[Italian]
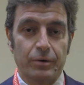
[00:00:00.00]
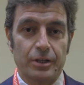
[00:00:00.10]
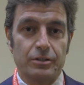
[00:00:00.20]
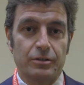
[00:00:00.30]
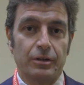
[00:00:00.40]

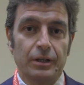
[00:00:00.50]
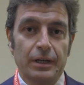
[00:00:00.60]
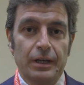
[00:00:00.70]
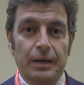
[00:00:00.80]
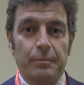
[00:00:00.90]
Questo
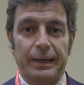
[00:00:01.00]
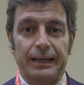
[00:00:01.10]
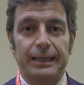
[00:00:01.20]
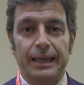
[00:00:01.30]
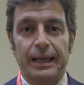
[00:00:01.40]

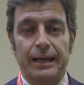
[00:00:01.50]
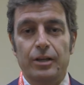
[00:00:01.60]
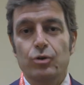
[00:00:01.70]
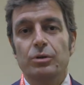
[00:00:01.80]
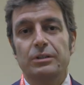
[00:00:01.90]
perché
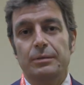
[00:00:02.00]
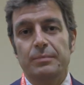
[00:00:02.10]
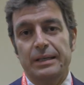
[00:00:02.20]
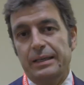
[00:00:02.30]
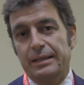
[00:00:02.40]
negli
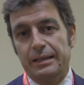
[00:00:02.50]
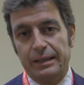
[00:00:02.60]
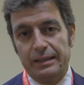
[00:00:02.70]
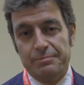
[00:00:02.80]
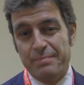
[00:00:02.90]
ultimi
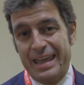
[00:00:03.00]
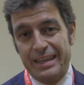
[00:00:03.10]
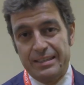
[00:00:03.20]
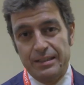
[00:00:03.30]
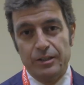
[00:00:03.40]

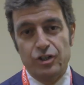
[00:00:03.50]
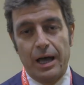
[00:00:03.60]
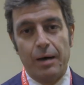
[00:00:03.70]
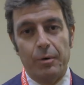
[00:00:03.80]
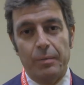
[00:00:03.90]
mesi,
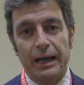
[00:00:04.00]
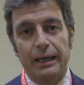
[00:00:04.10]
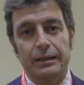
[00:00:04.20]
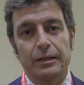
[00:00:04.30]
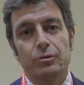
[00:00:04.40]
diciamo, ma
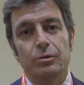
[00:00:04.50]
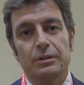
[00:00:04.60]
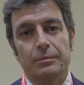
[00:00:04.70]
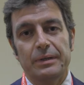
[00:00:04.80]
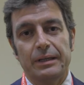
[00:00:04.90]
anche negli
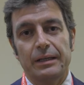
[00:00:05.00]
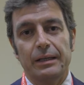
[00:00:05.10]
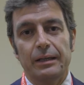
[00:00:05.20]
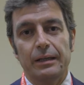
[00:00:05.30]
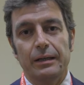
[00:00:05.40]

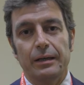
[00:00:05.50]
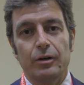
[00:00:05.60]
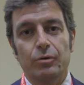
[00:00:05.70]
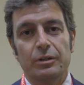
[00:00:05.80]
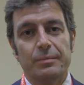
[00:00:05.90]
ultimi,
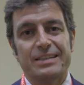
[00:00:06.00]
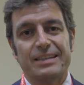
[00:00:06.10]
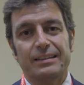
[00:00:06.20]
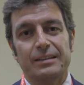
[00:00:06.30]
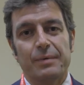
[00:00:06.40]
nelle ultime
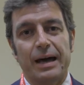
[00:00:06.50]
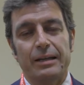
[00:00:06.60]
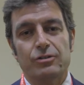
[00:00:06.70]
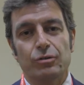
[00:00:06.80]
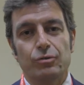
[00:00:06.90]

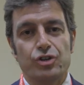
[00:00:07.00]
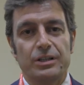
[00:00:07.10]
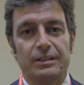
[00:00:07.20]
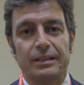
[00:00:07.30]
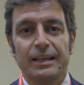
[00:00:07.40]
settimane sono
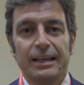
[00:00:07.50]
usciti